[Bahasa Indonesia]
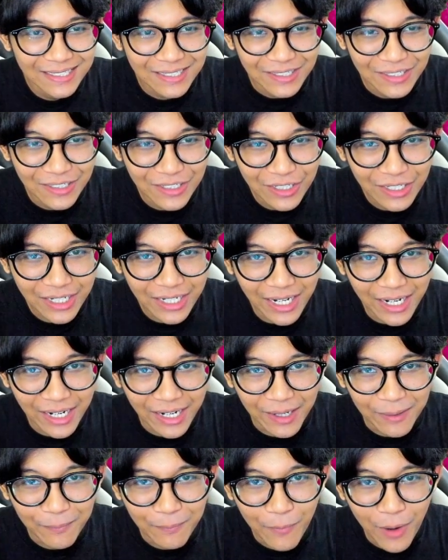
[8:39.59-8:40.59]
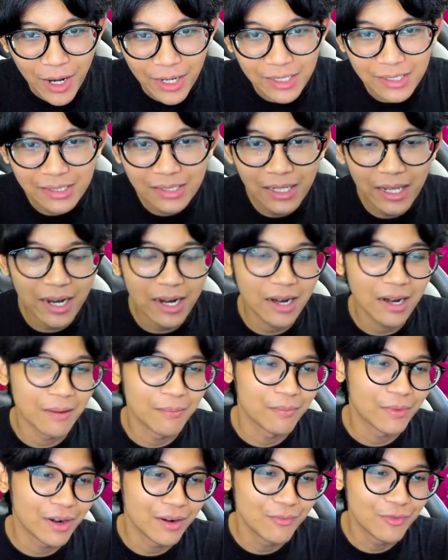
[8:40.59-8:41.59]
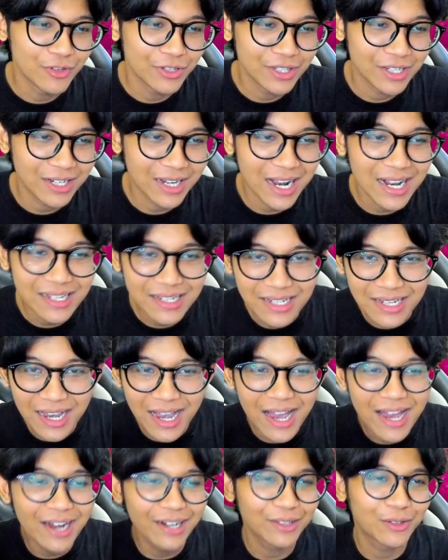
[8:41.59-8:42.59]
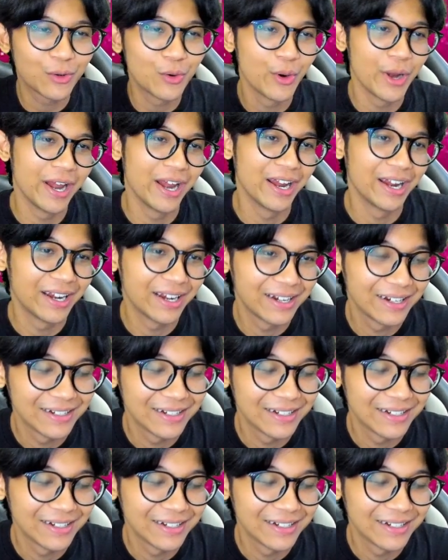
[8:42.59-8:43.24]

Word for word: Oke, okay, body slam. Kamu kita kasih earthquake.